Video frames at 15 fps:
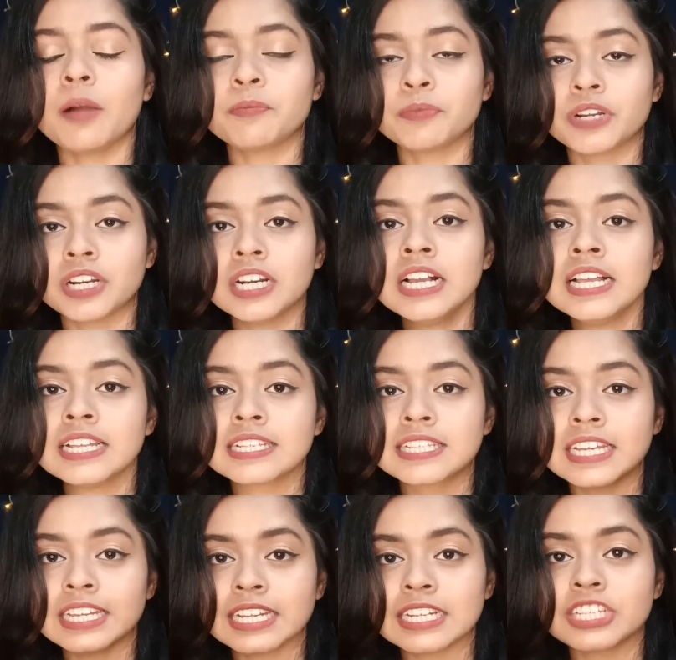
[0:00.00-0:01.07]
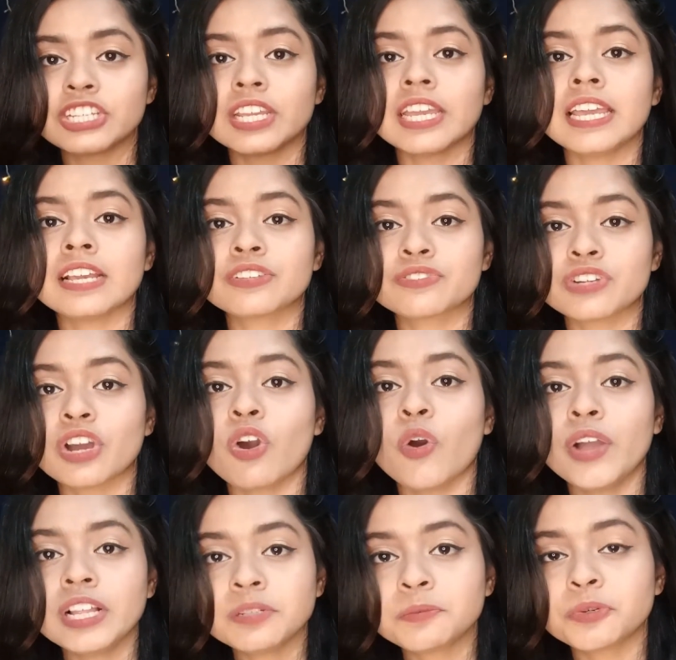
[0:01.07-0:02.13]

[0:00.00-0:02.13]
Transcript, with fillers: আপনার স্কিনের যে এক্সট্রা অয়েল